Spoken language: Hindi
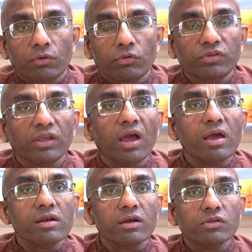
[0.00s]
उसके
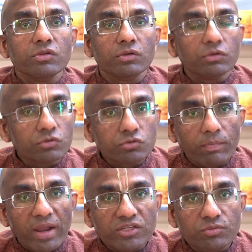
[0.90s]
कारण जो
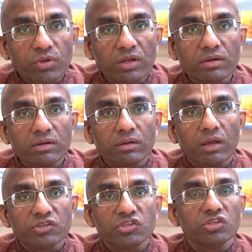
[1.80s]
बैट्समैन
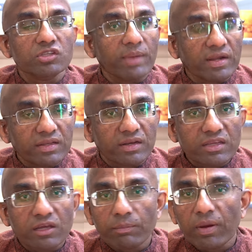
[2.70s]
अच्छी तरह से बैटिंग नहीं
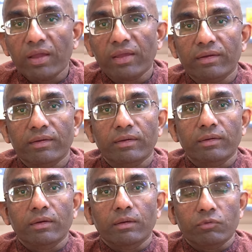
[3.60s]
कर पाए
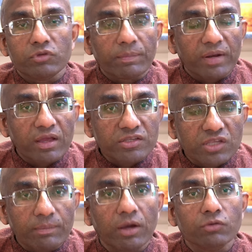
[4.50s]
उनके प्रयास
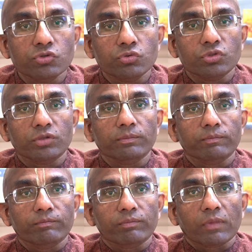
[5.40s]
के बावजूद
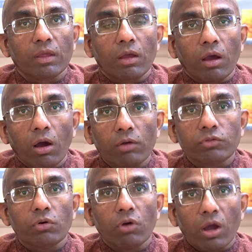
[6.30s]

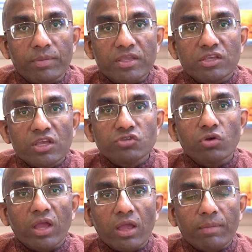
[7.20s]
तो अभी ये जो
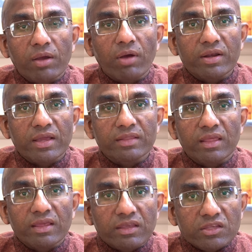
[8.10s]
है भगवान कहते
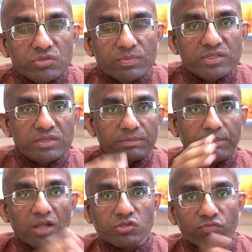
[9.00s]
हैं कि इसमें इन
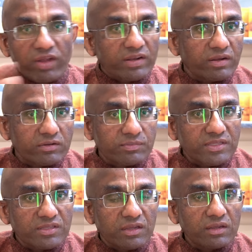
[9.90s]
पांचों फैक्टर्स में
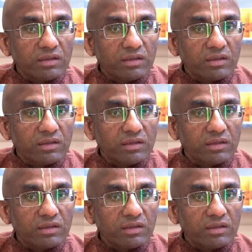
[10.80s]
से